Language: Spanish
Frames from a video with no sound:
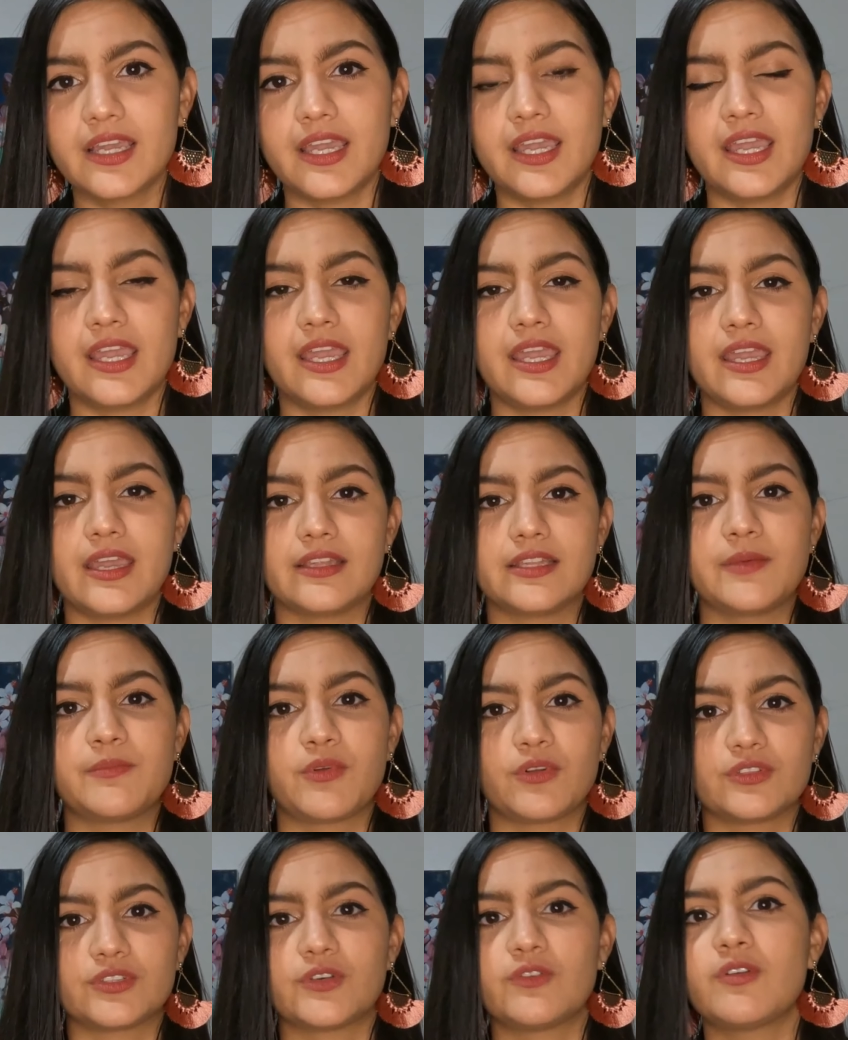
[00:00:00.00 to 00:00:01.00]
eh, de
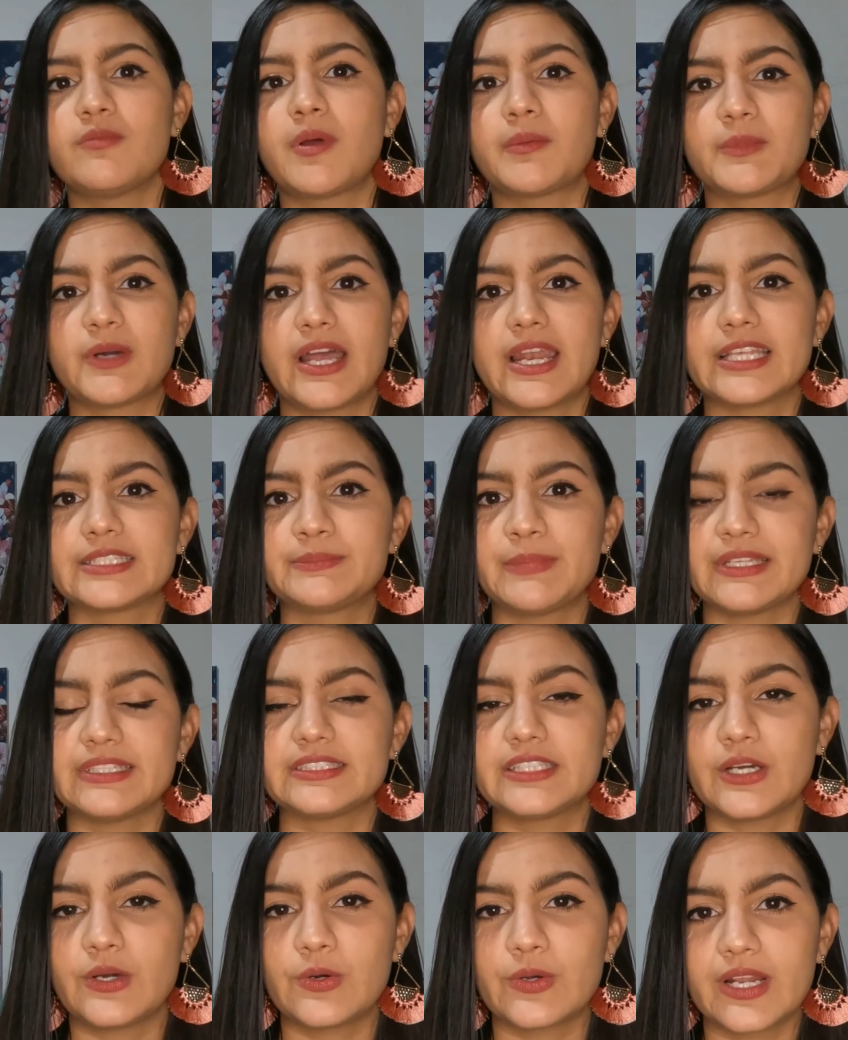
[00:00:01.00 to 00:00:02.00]
pronto volvamos a las
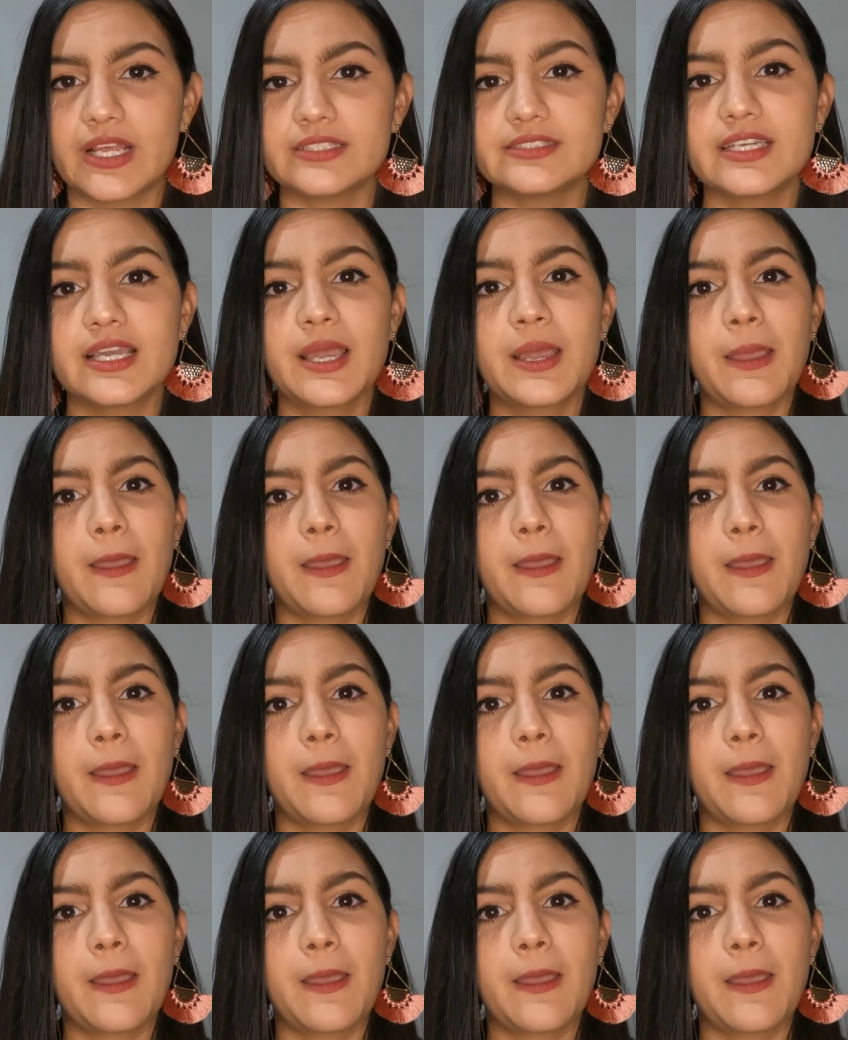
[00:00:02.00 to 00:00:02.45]
20 horas,